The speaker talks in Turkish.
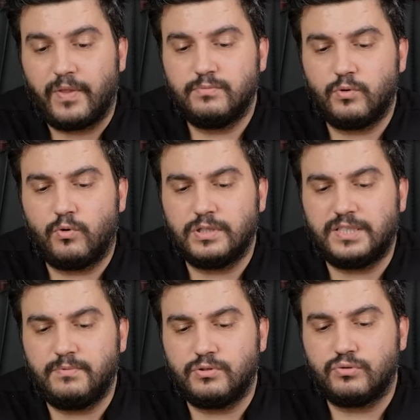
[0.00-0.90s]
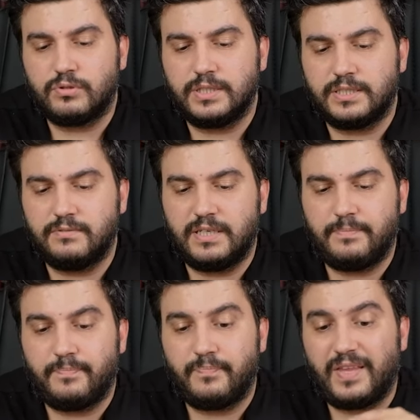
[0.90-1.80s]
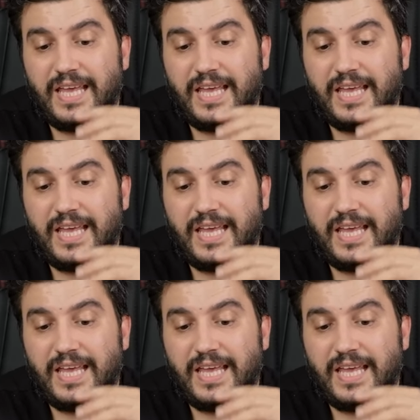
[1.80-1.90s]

Şimdi 12 bin Türk lirası verip